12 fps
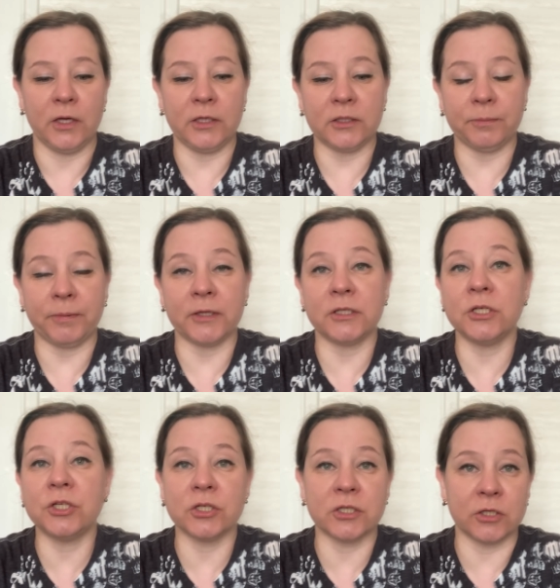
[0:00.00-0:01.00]
Это
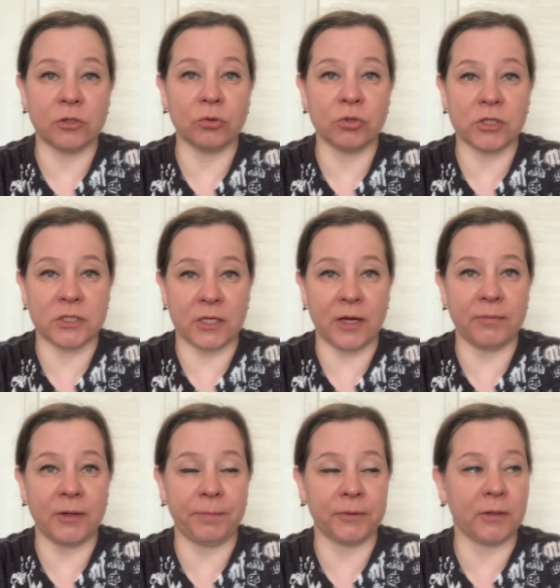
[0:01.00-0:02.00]
практически то же
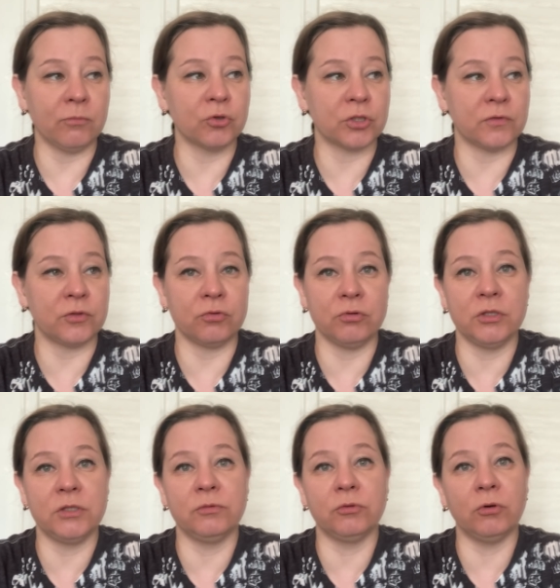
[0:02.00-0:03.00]
самое, потому что все
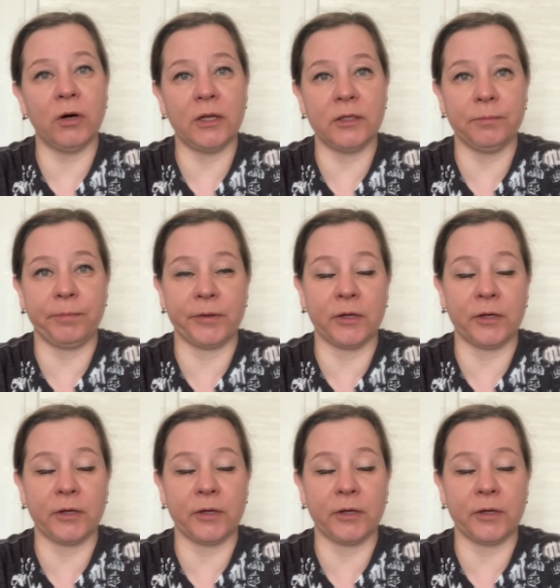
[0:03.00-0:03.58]
индивидуально,